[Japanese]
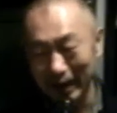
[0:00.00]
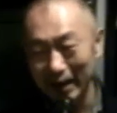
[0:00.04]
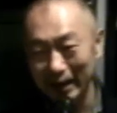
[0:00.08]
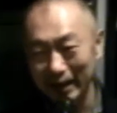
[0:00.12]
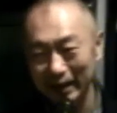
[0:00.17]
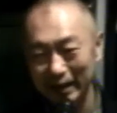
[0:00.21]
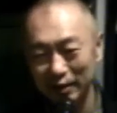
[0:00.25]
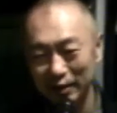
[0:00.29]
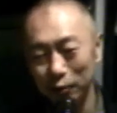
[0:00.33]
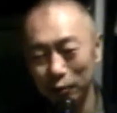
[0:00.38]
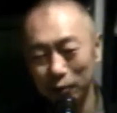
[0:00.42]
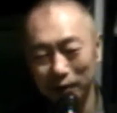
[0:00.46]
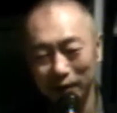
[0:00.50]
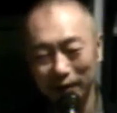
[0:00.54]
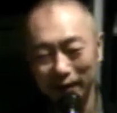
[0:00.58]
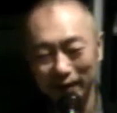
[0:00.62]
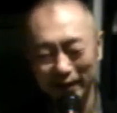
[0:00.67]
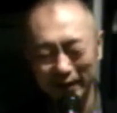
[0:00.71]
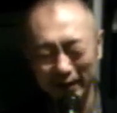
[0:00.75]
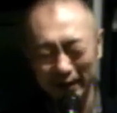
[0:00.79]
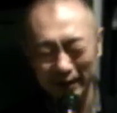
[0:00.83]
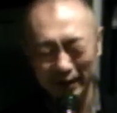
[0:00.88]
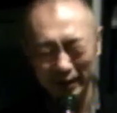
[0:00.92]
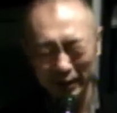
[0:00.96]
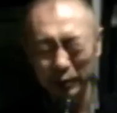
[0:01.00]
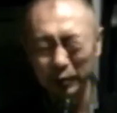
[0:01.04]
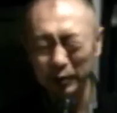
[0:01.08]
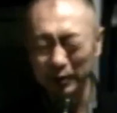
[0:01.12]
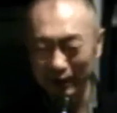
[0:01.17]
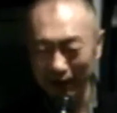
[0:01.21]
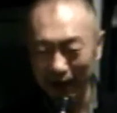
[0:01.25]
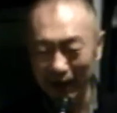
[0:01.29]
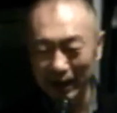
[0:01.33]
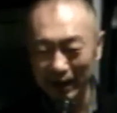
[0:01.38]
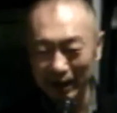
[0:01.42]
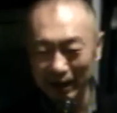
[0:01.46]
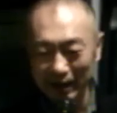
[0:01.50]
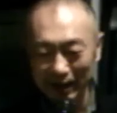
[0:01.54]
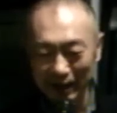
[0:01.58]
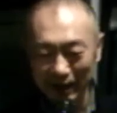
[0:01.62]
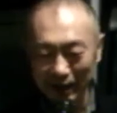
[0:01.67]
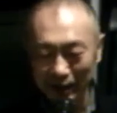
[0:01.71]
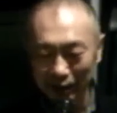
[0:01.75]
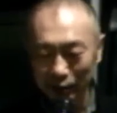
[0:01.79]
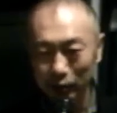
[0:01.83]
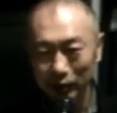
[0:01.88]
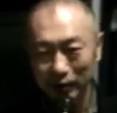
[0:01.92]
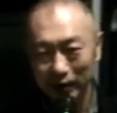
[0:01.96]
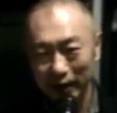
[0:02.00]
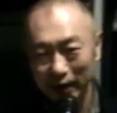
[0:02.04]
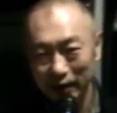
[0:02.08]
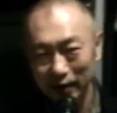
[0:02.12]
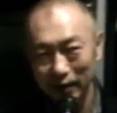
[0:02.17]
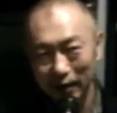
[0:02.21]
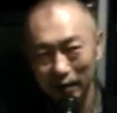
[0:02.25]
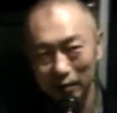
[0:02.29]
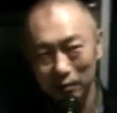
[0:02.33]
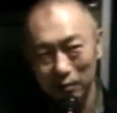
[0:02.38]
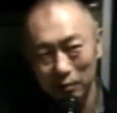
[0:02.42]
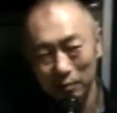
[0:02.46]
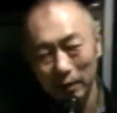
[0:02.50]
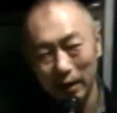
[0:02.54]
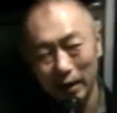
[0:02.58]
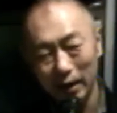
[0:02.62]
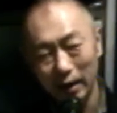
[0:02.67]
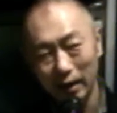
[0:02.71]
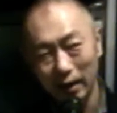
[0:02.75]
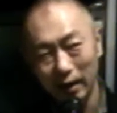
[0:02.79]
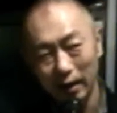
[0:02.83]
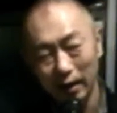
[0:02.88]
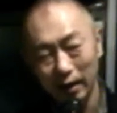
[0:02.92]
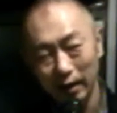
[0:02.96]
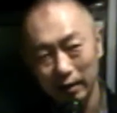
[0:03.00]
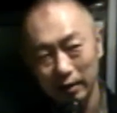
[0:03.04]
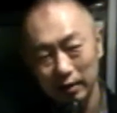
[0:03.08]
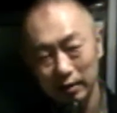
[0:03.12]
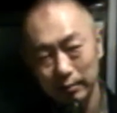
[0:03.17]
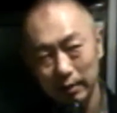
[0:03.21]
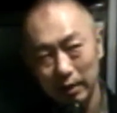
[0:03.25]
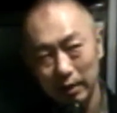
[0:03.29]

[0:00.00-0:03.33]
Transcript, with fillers: それはおいおいね、そうですね、直近だと、スマ